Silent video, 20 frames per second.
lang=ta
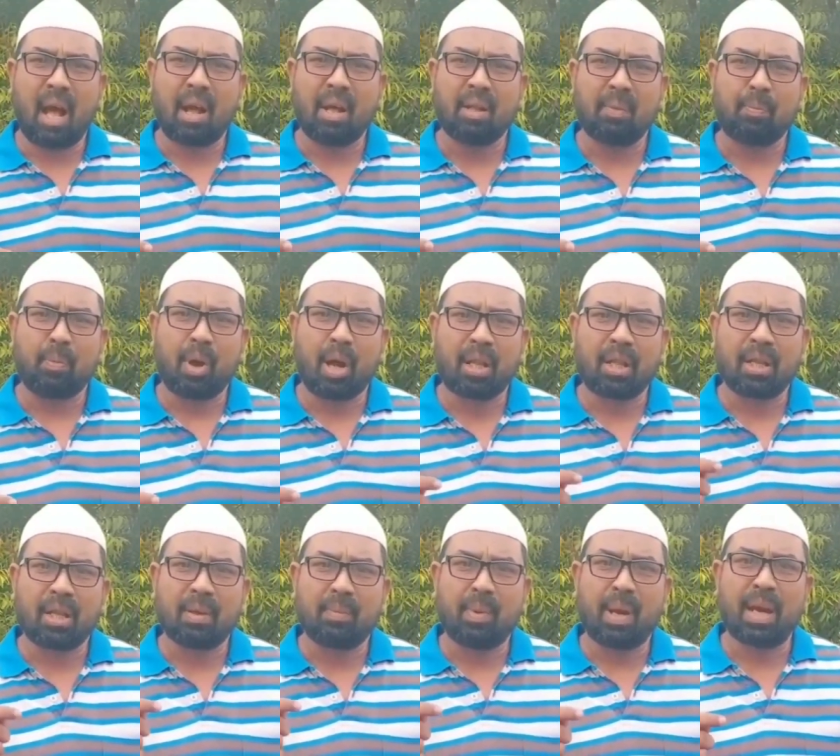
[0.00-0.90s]
அப்போ
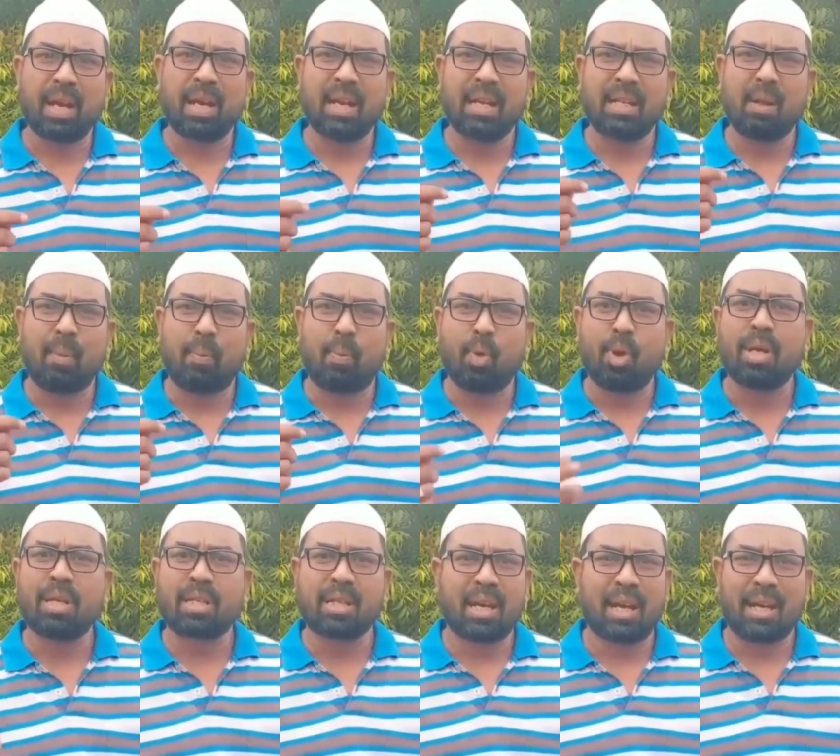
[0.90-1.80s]
அந்த மேடையில் இருந்த
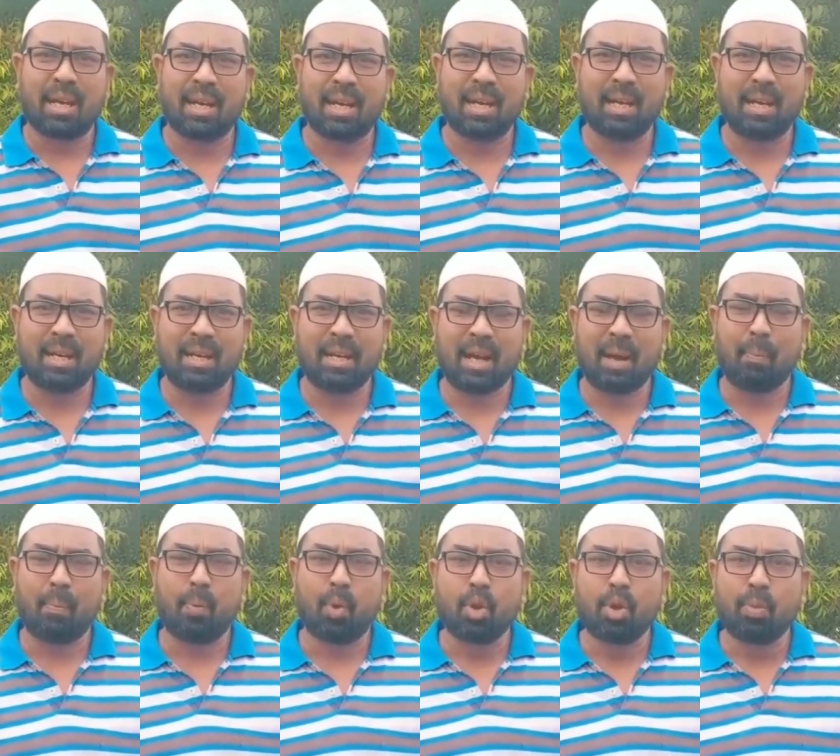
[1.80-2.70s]
போலீஸ்காரங்கள்
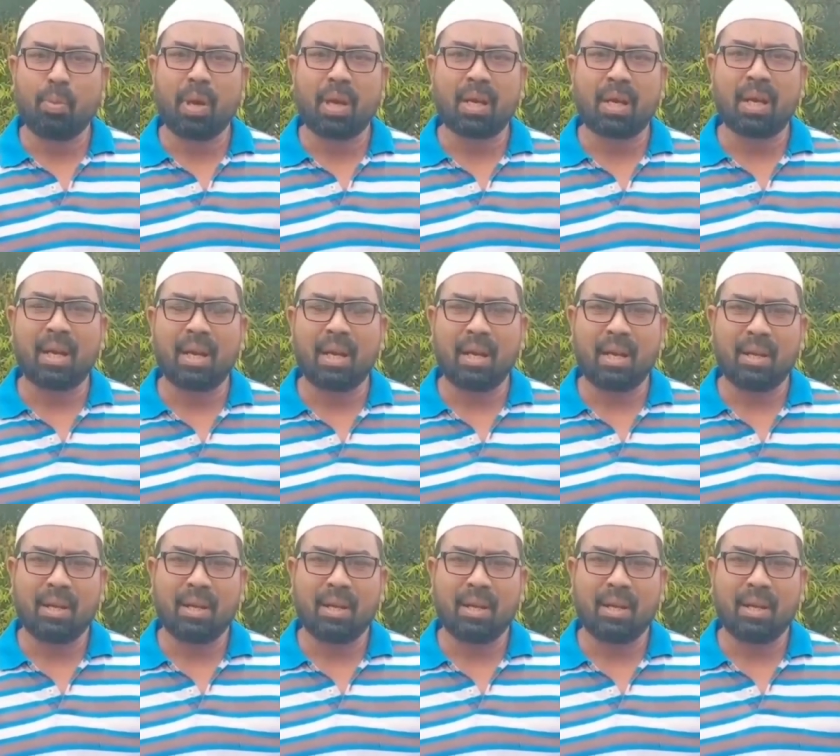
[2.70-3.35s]
பொதுமக்கள்